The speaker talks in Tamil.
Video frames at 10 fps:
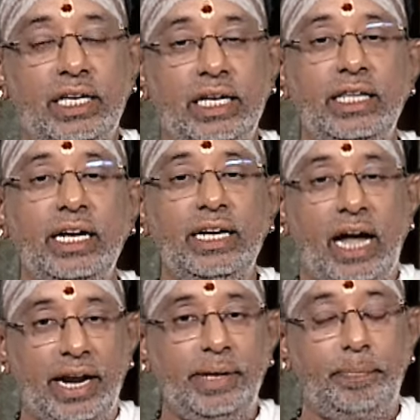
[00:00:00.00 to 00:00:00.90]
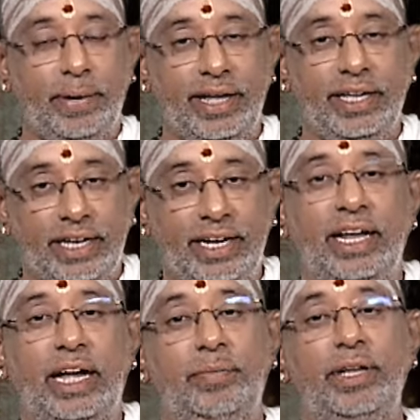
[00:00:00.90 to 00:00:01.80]
இதன் அடிப்படை என்ன
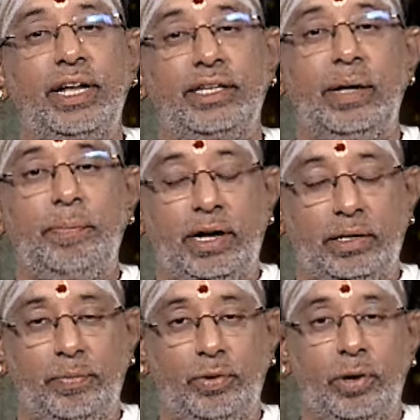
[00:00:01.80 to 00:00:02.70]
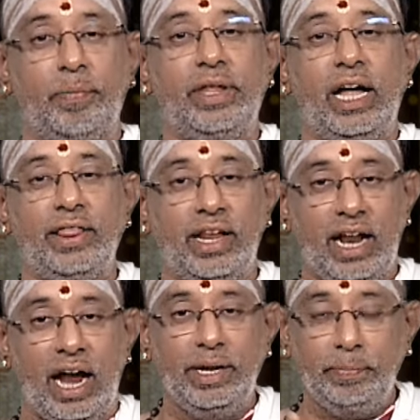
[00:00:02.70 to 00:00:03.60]
அப்படிங்கிறதான் பார்க்க போகிறோம் அதன்
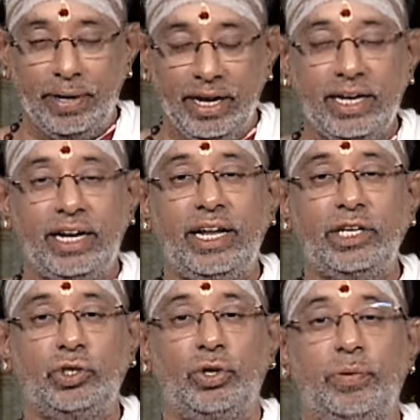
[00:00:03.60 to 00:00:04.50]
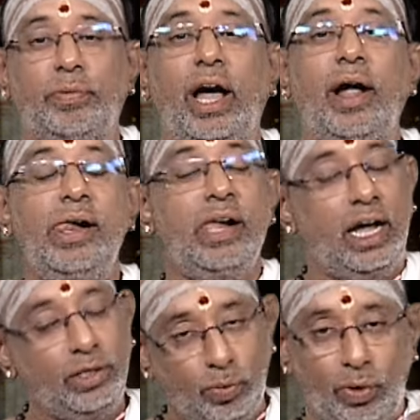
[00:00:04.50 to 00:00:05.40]
அடிப்படை என்னன்னு சொன்னோம்னா
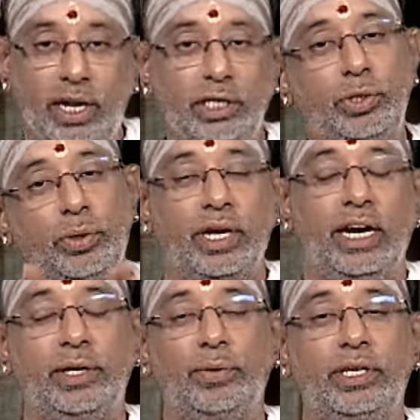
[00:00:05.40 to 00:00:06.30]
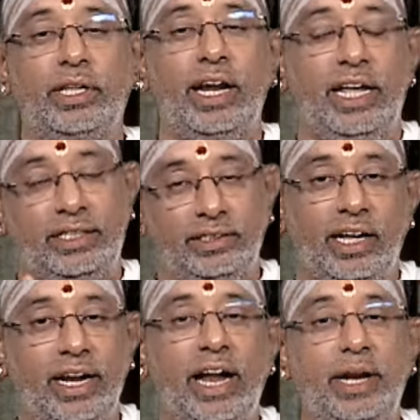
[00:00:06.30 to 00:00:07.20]
அது ஓலைச்சூடுகளை கொண்டு தானே
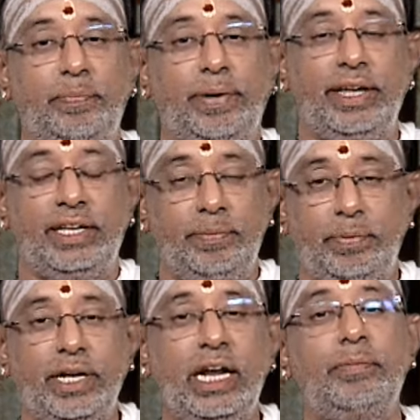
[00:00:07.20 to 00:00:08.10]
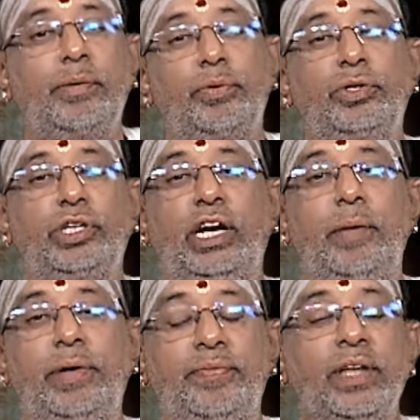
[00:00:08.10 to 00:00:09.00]
அதுதானே அடிப்படை இப்படியே நம்ம
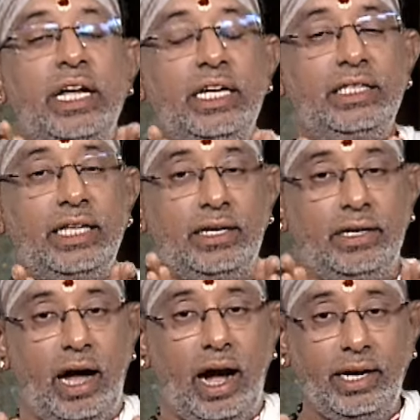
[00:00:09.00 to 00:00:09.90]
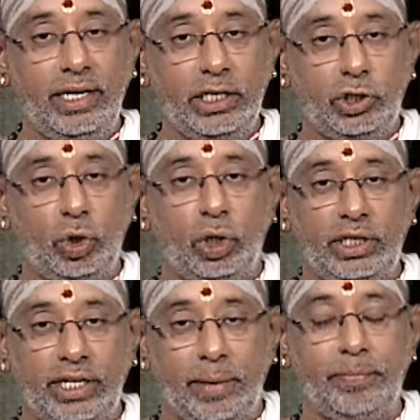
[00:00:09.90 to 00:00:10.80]
புரிஞ்சுக்கலாமே இந்த நாடி
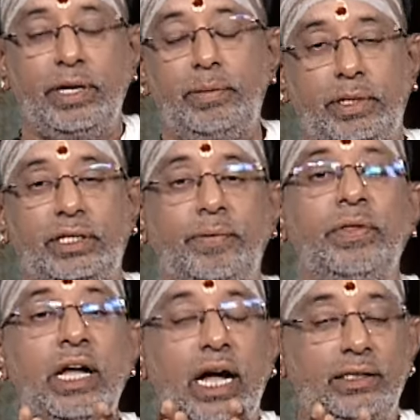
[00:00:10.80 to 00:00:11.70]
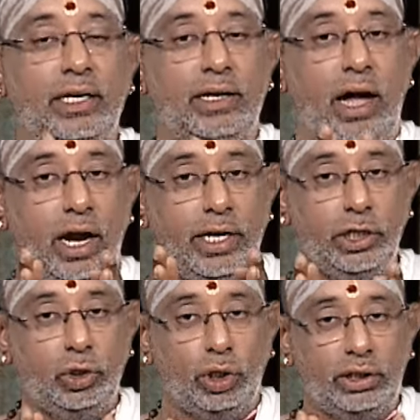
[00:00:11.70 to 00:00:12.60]
ஜோதிடம் என்பது அந்த நாடி
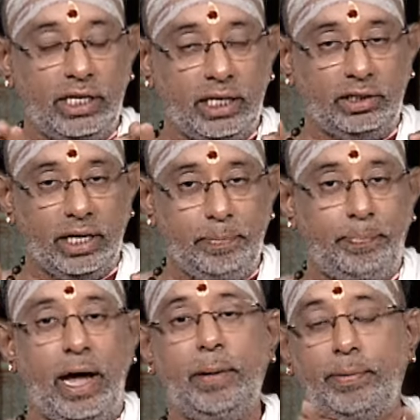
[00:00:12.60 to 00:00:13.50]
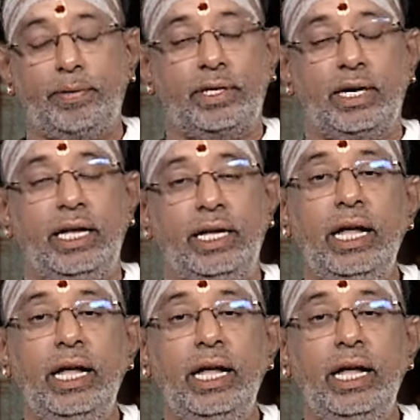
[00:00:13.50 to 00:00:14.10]
ஜோதிடத்தை பார்ப்பவர்களை